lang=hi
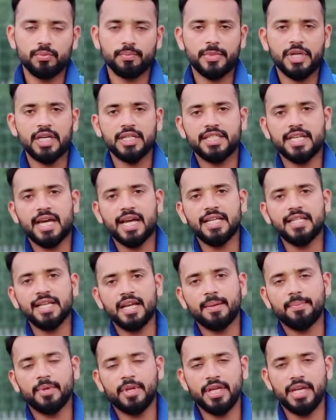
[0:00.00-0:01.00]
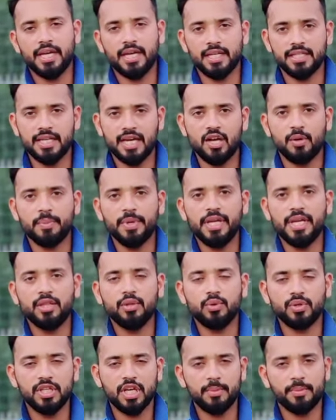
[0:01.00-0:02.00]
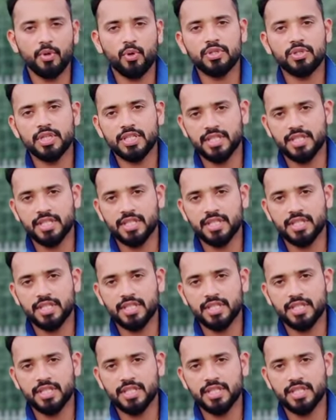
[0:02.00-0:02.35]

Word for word: चार हज़ार पे या हज़ार रुपये या दो हज़ार रुपये कोई